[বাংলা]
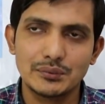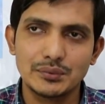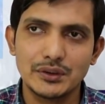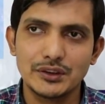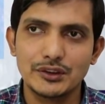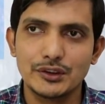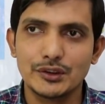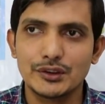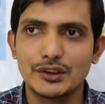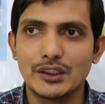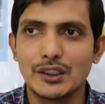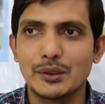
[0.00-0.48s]

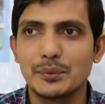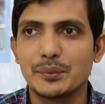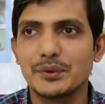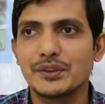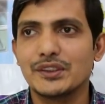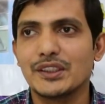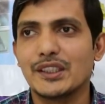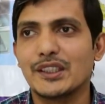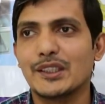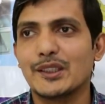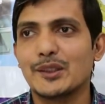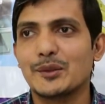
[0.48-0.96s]

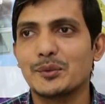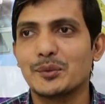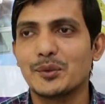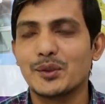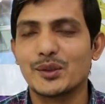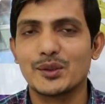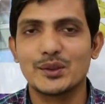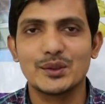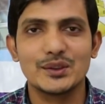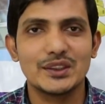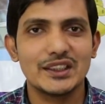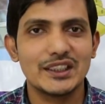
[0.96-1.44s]
ফিজিওথেরাপি সেন্টারের
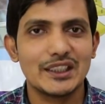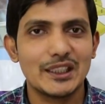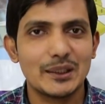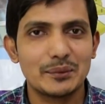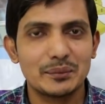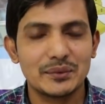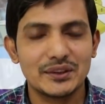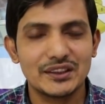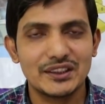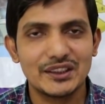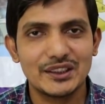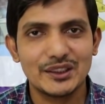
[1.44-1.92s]
পক্ষ থেকে
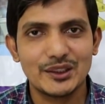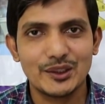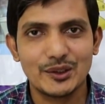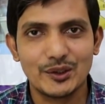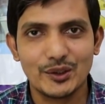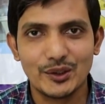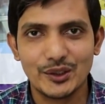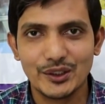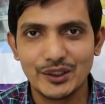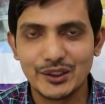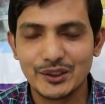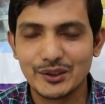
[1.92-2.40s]
আপনাদেরকে
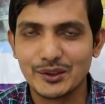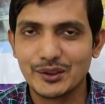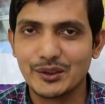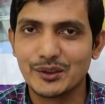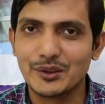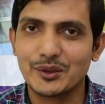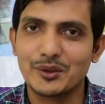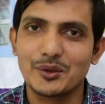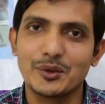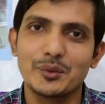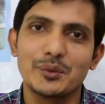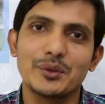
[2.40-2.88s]
অনেক
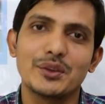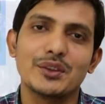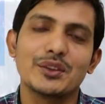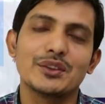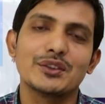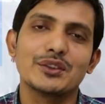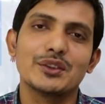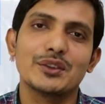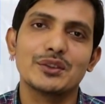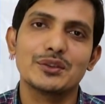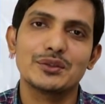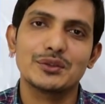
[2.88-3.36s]
অনেক
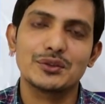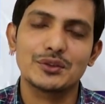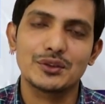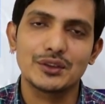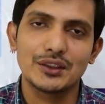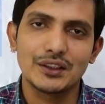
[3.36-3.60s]
অভিনন্দন